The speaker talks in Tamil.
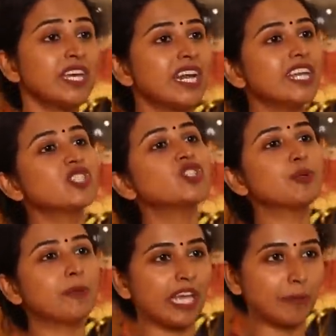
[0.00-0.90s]

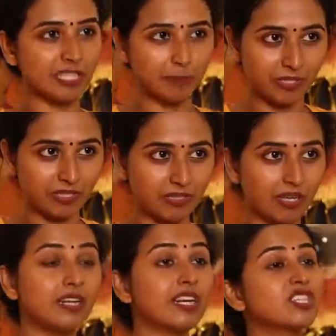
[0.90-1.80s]
ரிலேஷன்ஷிப்ல
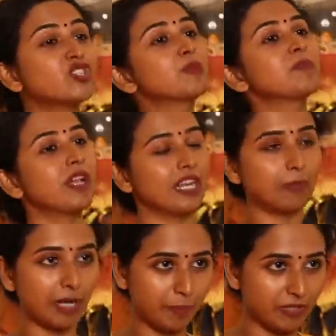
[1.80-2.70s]
ஏமாத்தப்பட்டிருந்தா ரிலேஷன்ஷிப்னாலே
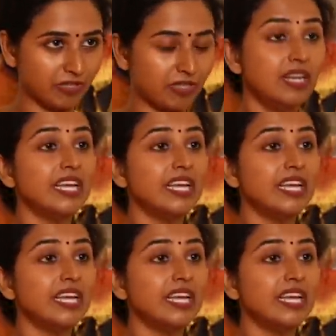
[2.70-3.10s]
பயப்படுறது